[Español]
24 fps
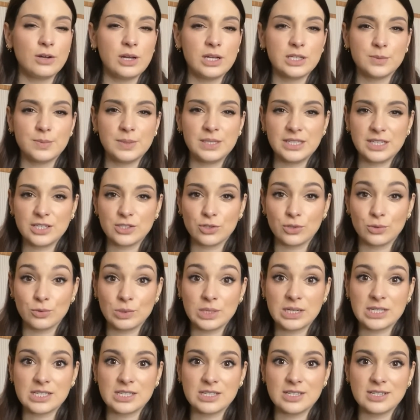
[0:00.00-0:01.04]
las Ventas con
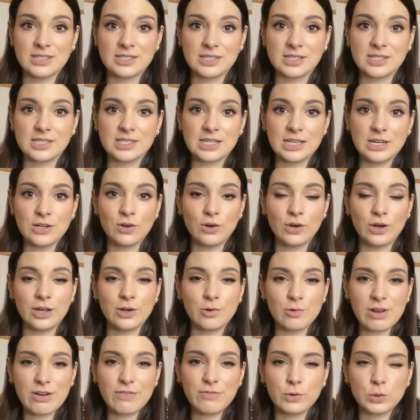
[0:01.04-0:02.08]
una así de este estilo en
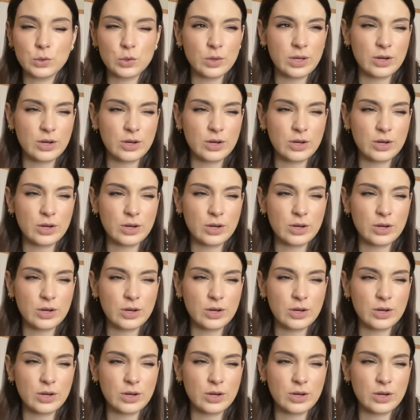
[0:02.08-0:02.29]
una foto,